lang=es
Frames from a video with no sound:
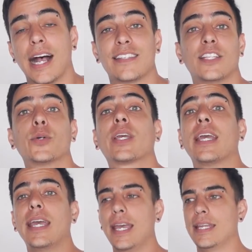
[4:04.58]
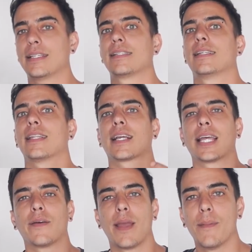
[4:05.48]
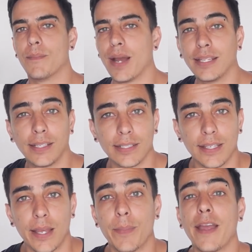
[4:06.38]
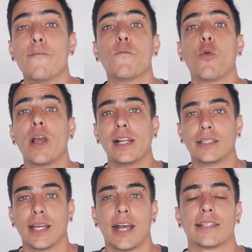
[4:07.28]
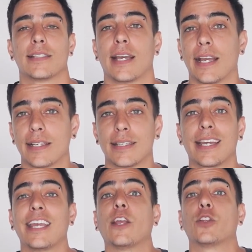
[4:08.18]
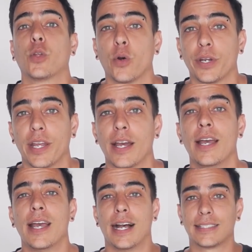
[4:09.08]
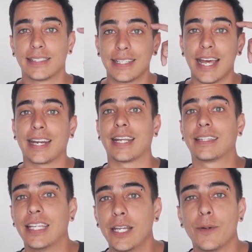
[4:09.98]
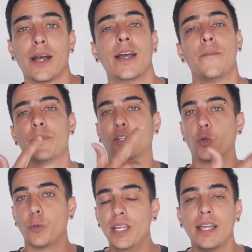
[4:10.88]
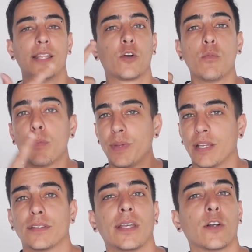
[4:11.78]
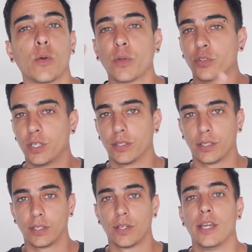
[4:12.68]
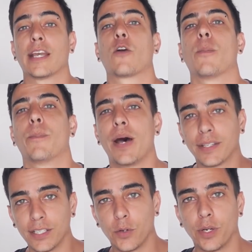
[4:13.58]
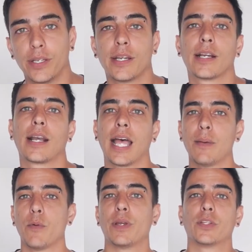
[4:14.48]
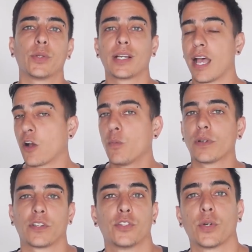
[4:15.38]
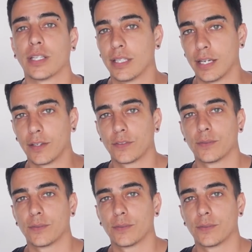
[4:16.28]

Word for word: haciendo que ella se sienta cada vez más interesada y más envuelta hacia esa historia, hacia esa narrativa de tu vida, de cómo piensas, de cómo sientes, que compartes con ella en cada momento, en cada conversación que tienes.